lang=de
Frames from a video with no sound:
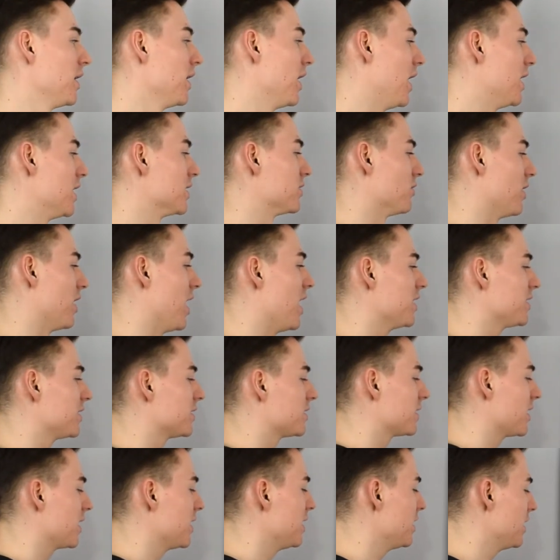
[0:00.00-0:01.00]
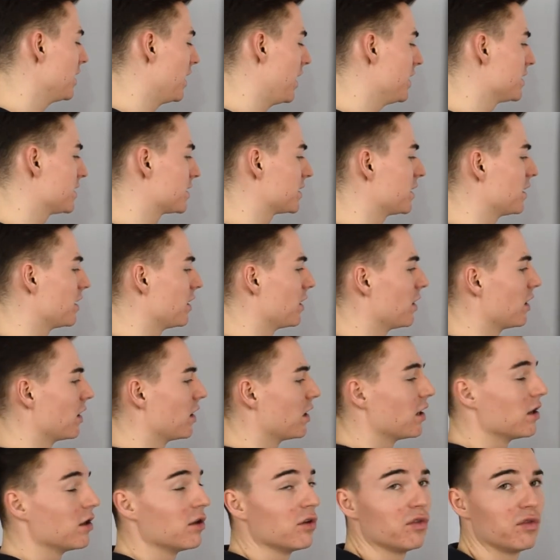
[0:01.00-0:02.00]
Also hartes Training als
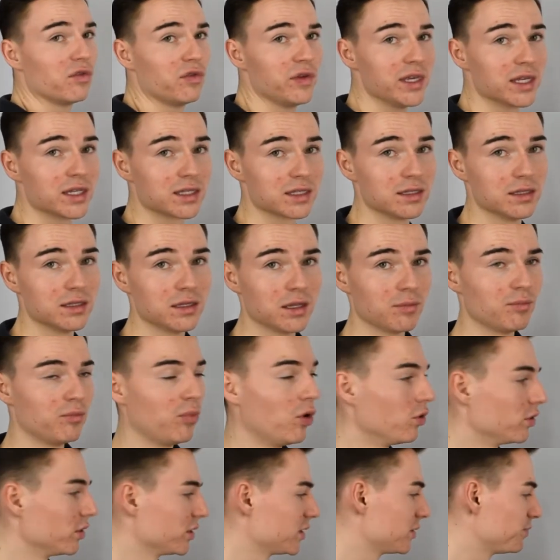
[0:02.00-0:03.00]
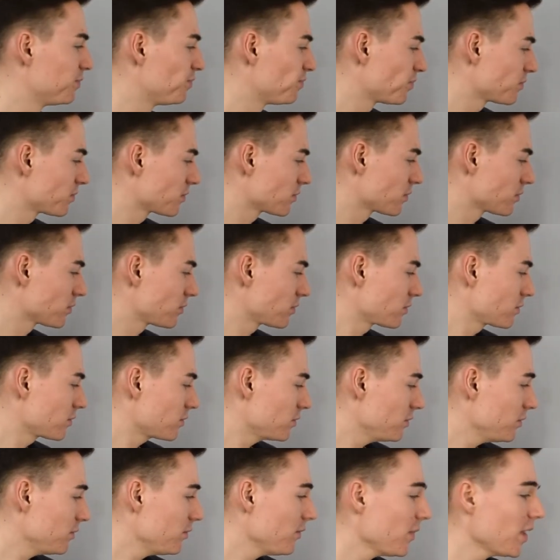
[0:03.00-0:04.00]
vierten Punkt.
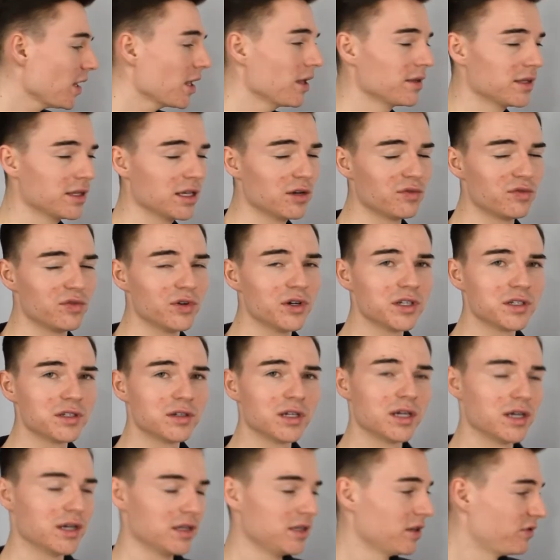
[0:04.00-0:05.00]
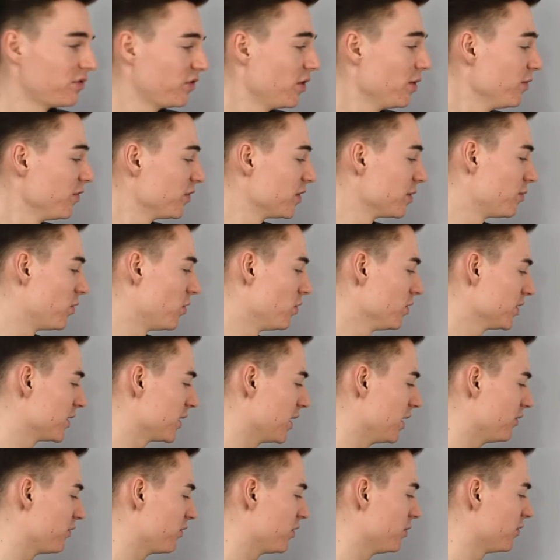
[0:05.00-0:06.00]
Der vierte, der fünfte Punkt,
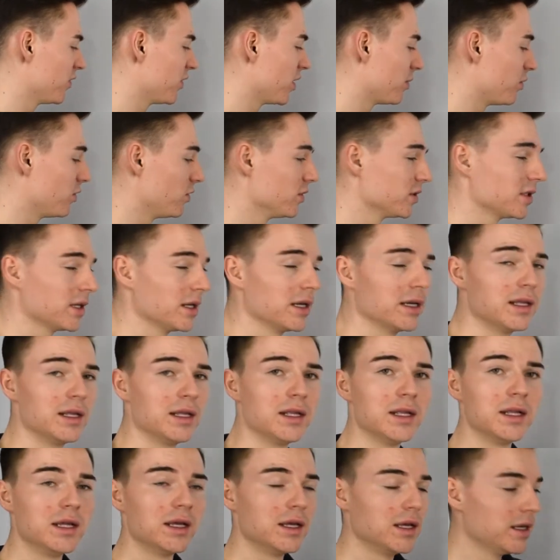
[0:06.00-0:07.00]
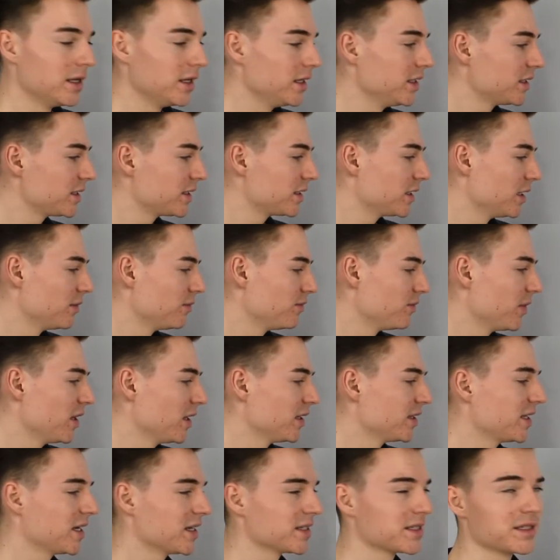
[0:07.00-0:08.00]
ja, fünfter Punkt ist ähm,
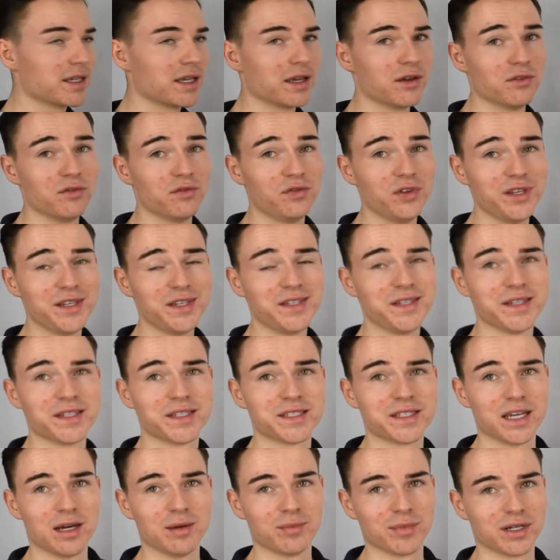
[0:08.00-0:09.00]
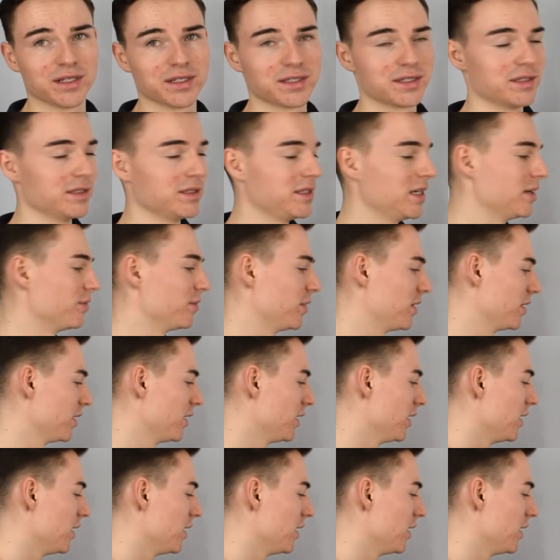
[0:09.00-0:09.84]
das Wichtigste am ganzen Thema.